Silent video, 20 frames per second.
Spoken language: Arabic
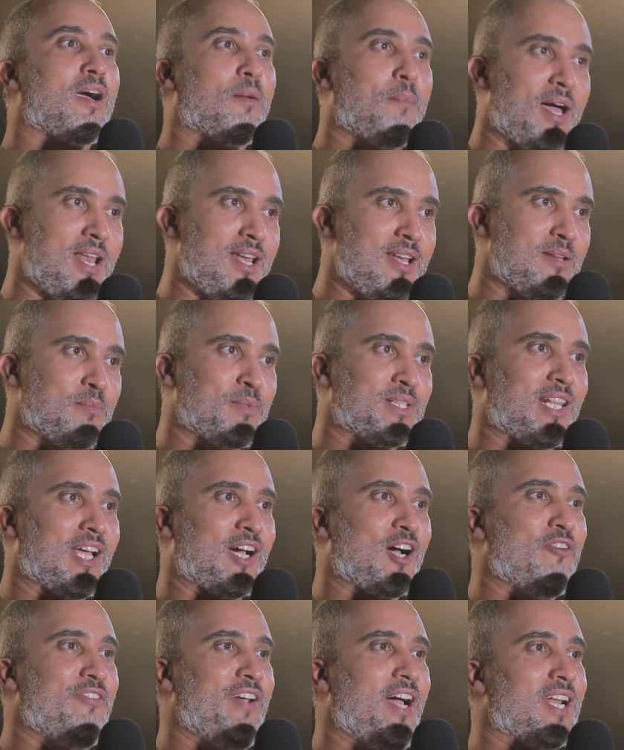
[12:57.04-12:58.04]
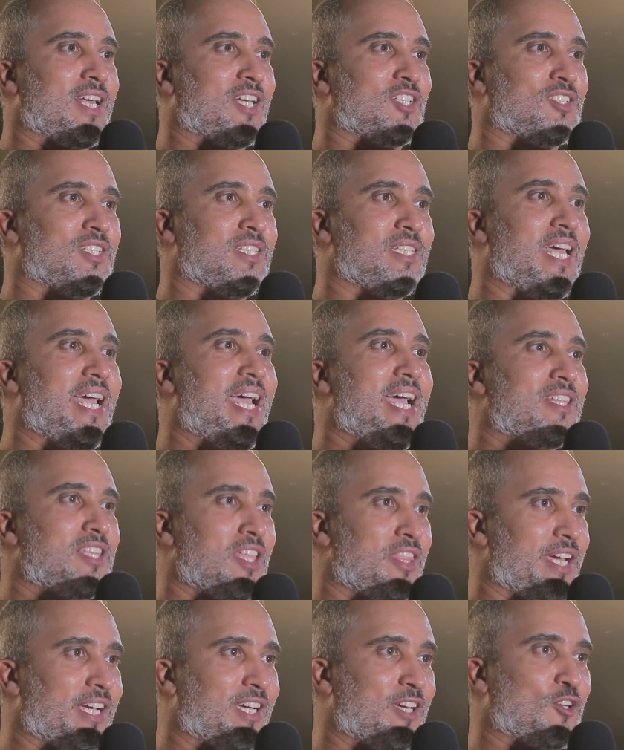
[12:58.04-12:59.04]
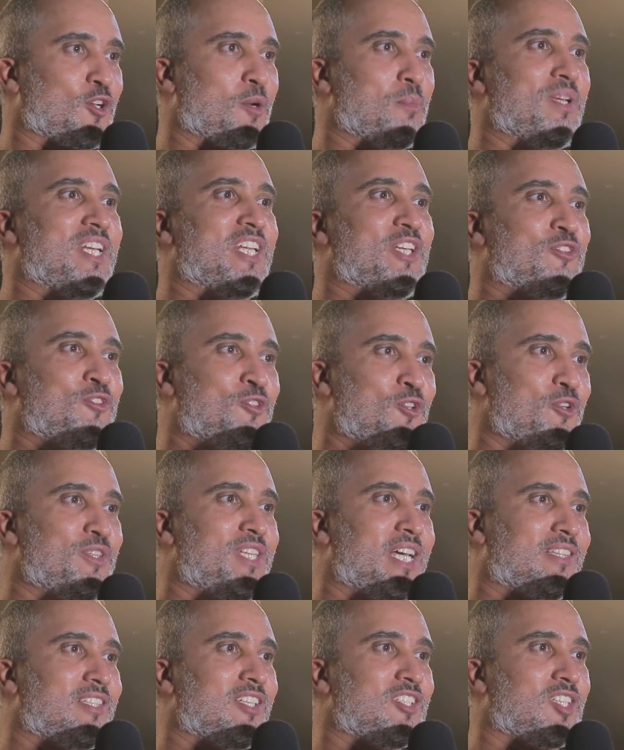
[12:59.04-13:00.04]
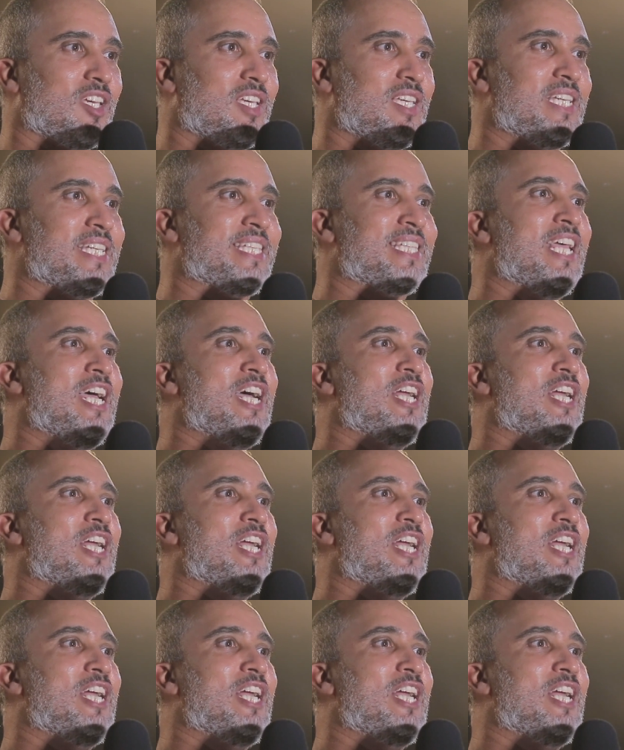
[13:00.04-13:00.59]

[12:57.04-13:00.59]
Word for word: قبل ما نتلاقاو في حلقه جديده هذا نذكركم باللي دو دات جايين